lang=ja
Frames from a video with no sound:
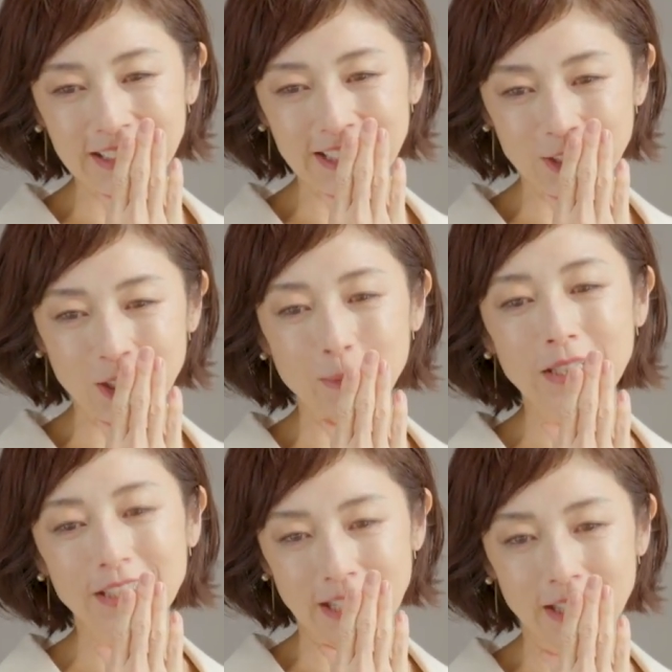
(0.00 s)
気づき
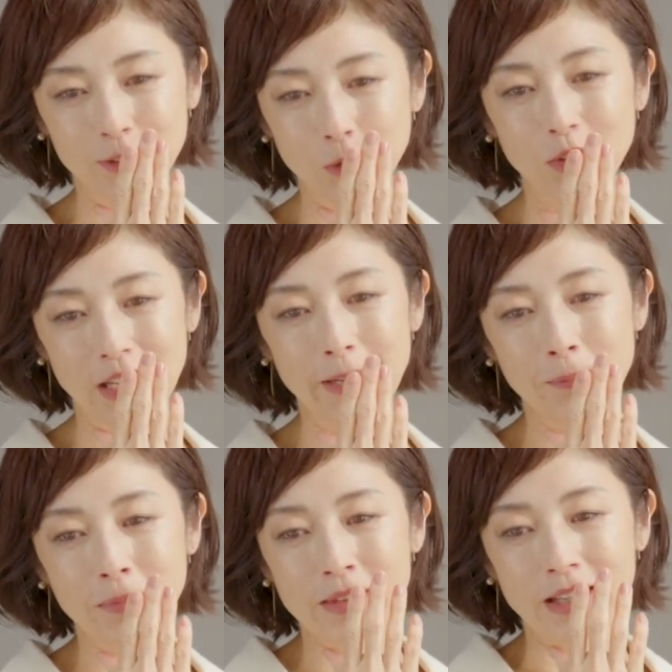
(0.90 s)
ましたので、
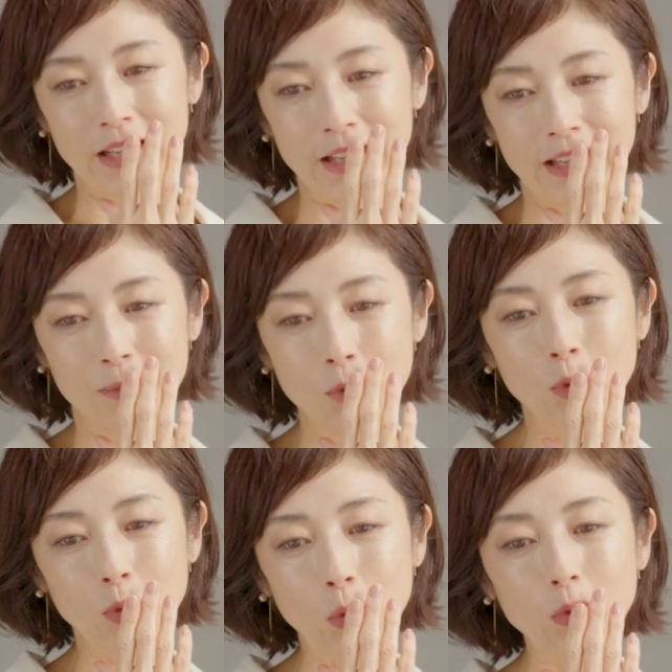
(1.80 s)
えー、
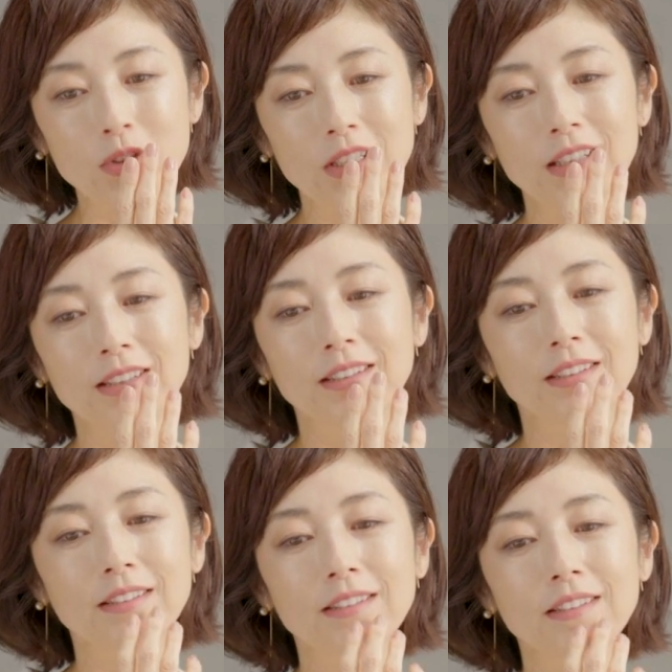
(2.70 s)
もうとっくに
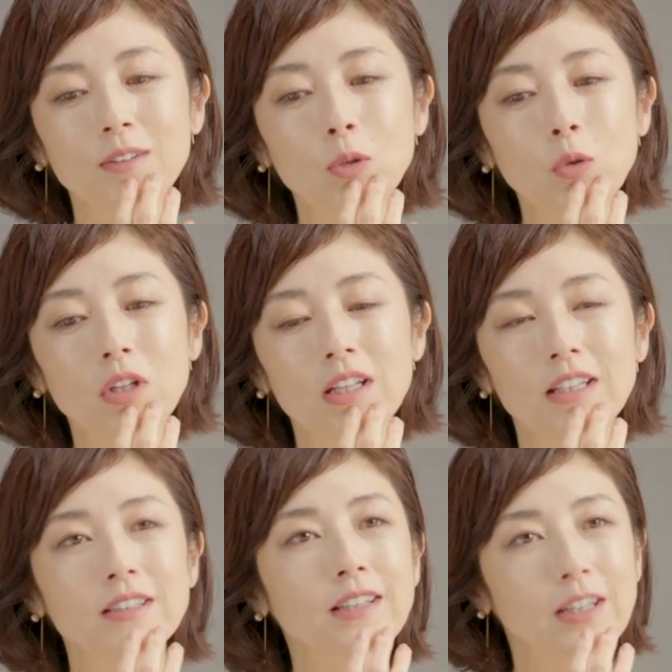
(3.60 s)
大人
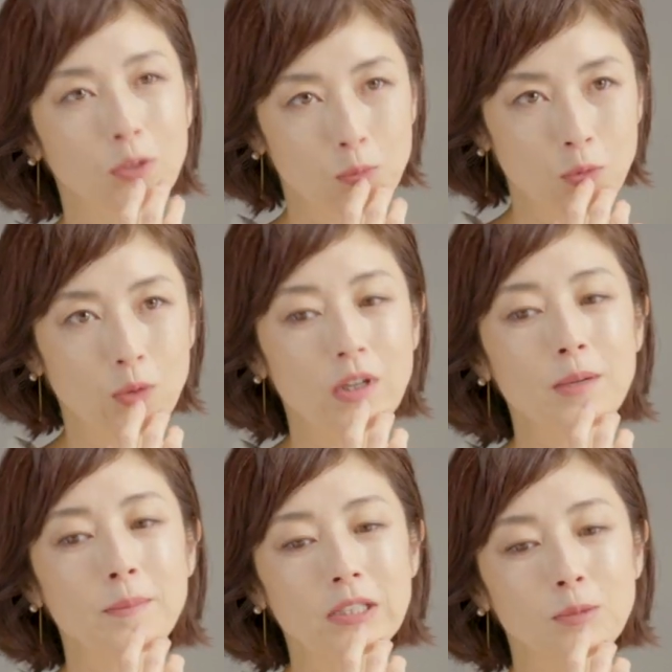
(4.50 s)
ですけれども
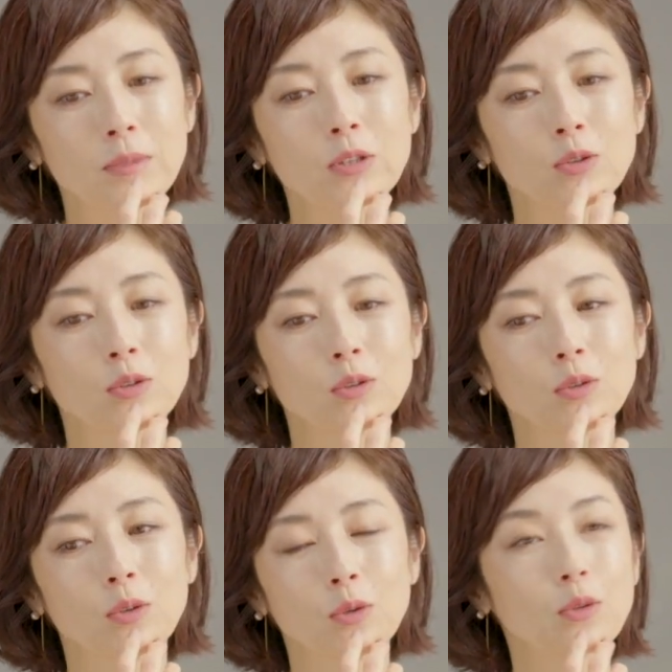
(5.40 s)
ますま
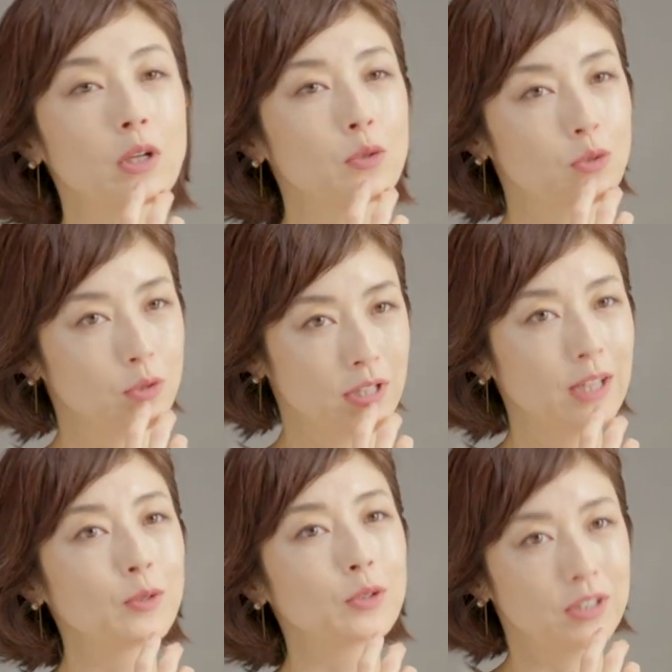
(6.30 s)
す大人の女
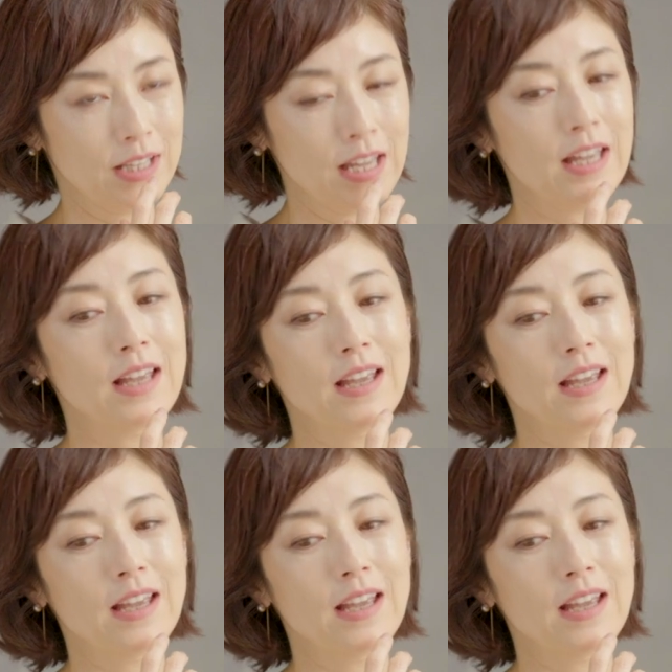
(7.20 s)
性として、